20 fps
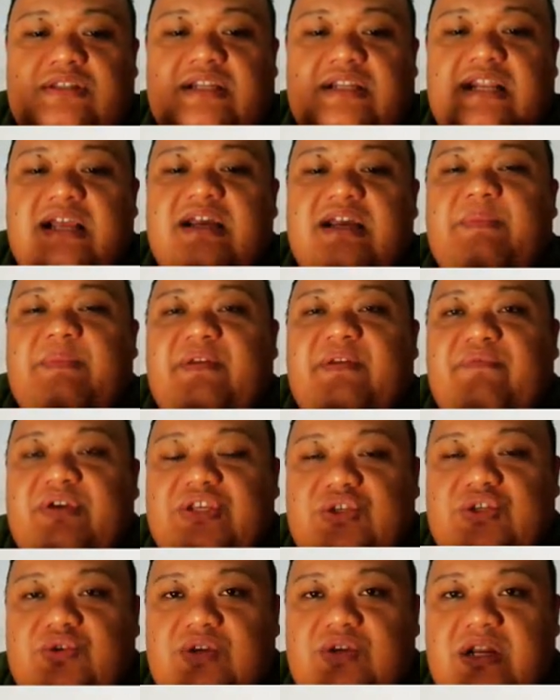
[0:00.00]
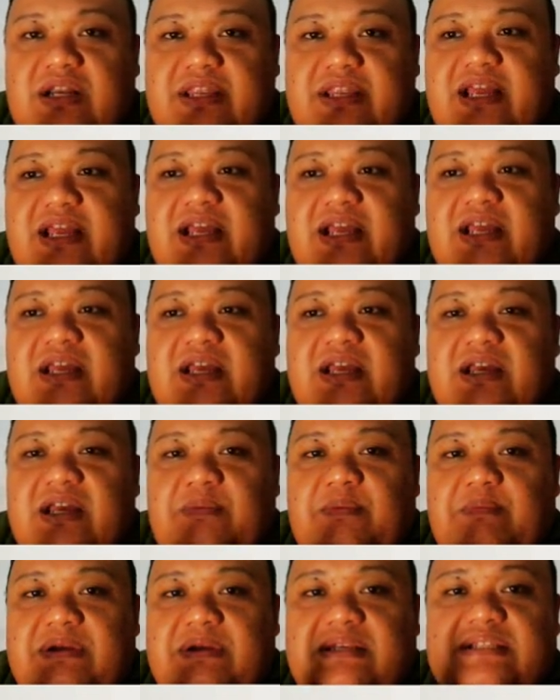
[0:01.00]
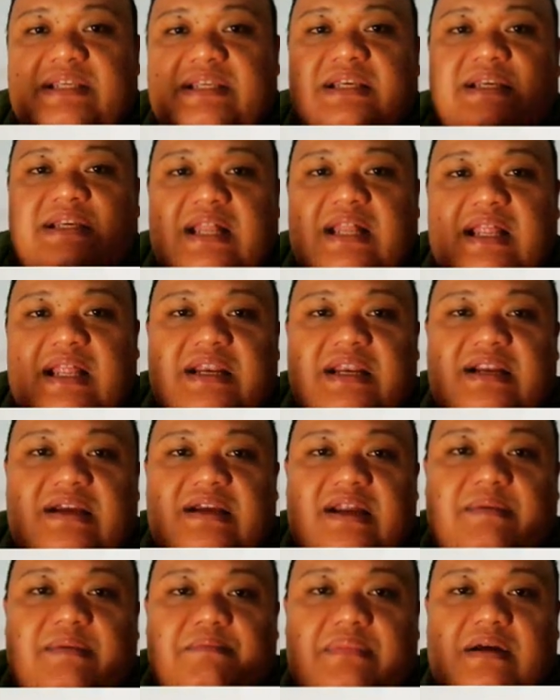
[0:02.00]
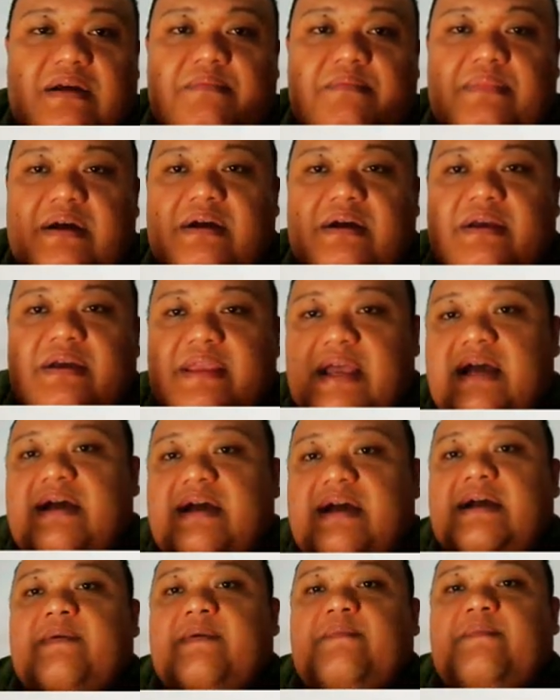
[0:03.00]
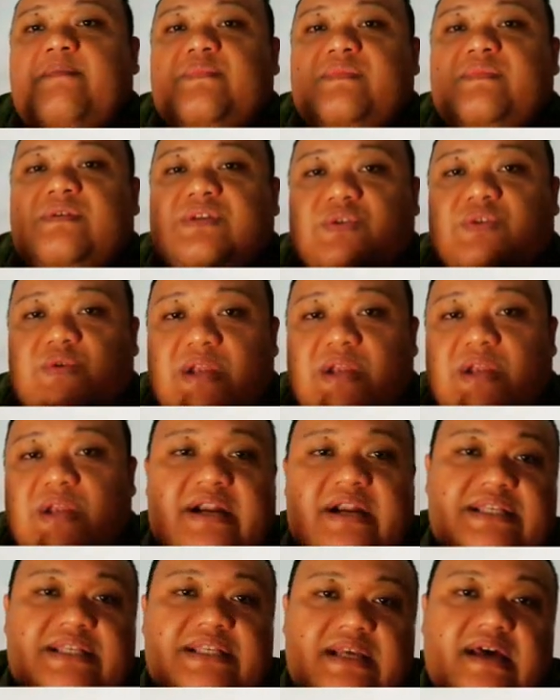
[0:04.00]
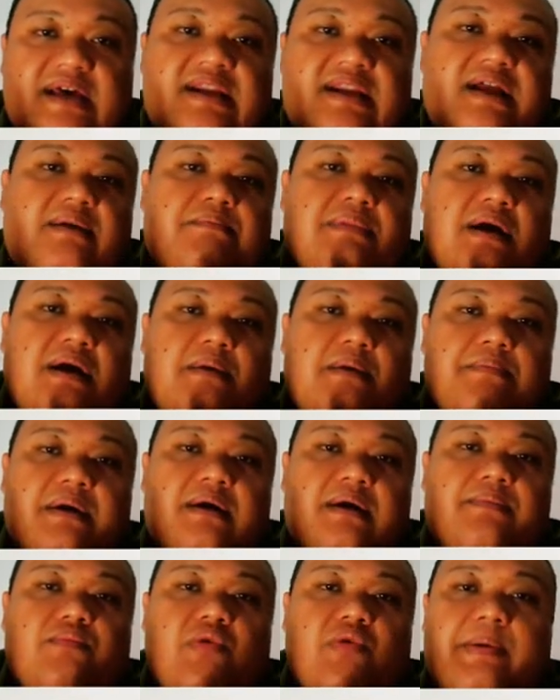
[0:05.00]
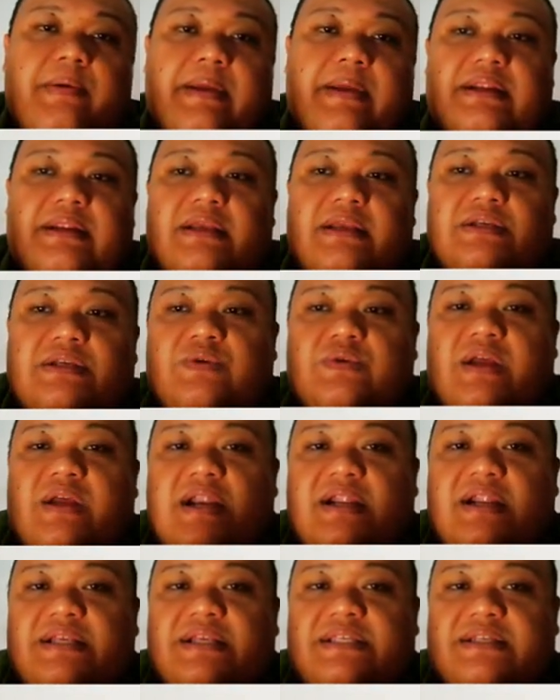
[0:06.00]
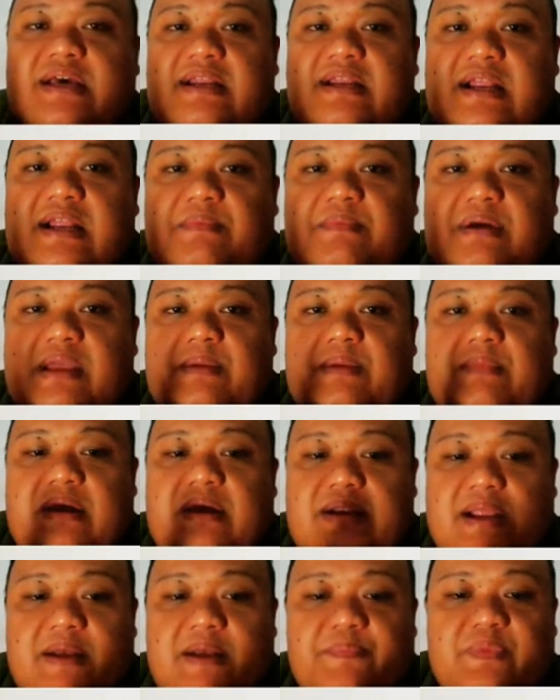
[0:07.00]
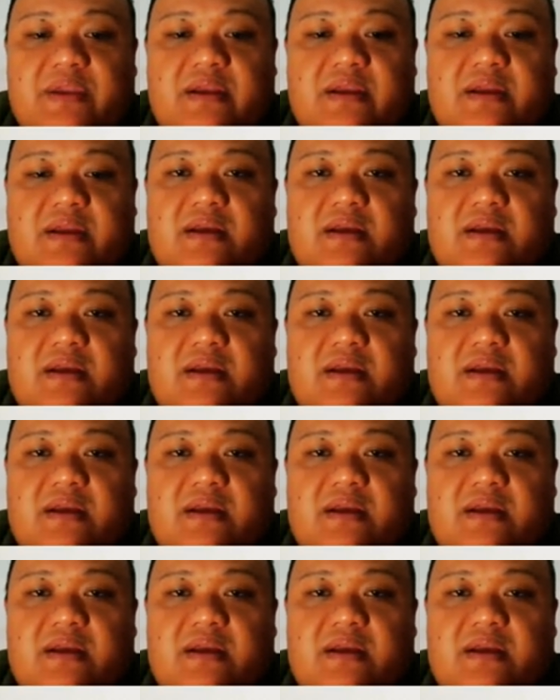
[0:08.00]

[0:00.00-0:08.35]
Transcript: tenaga profesionalnya masih kalah dengan bank-bank yang sudah ada sekarang, bank-bank BUMN yang sudah ada sekarang. Bagaimana